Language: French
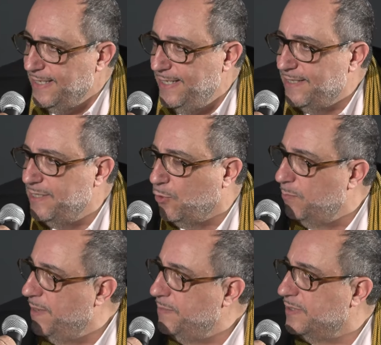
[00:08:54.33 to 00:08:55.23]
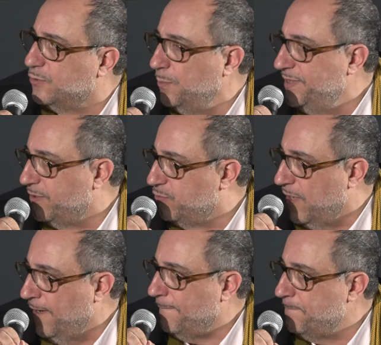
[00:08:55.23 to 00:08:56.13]
il y a des problèmes
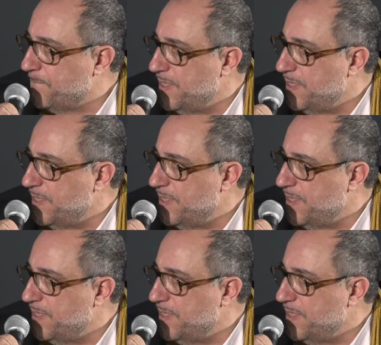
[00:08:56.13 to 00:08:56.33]
combinatoires